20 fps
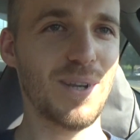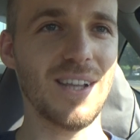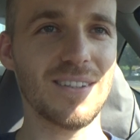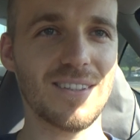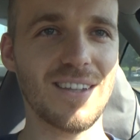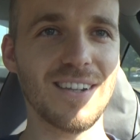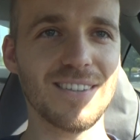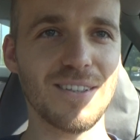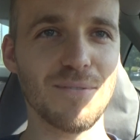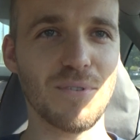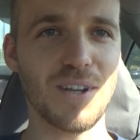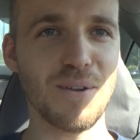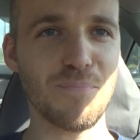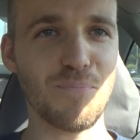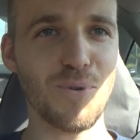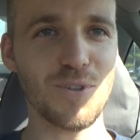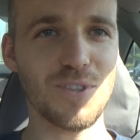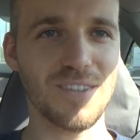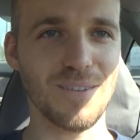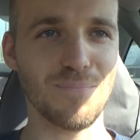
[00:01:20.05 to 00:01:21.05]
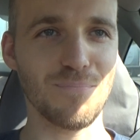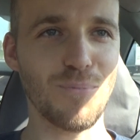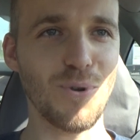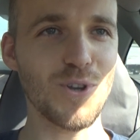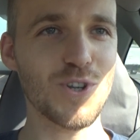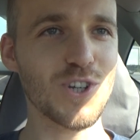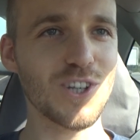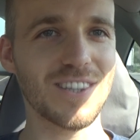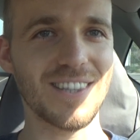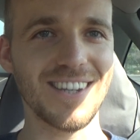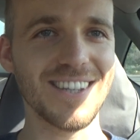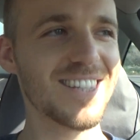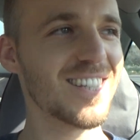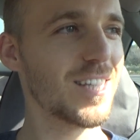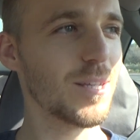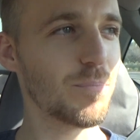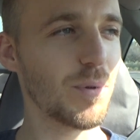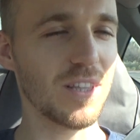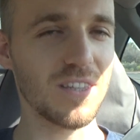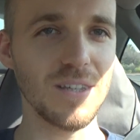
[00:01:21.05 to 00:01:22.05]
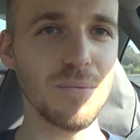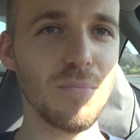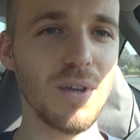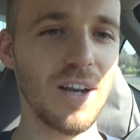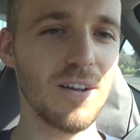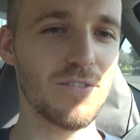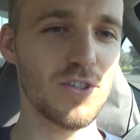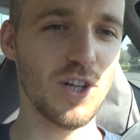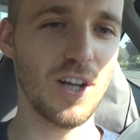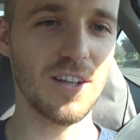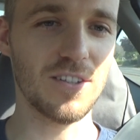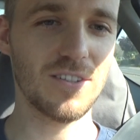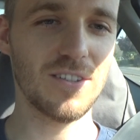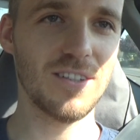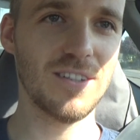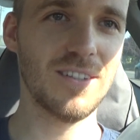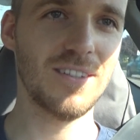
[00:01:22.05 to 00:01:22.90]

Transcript: открытом капоте больше 35 миль в час.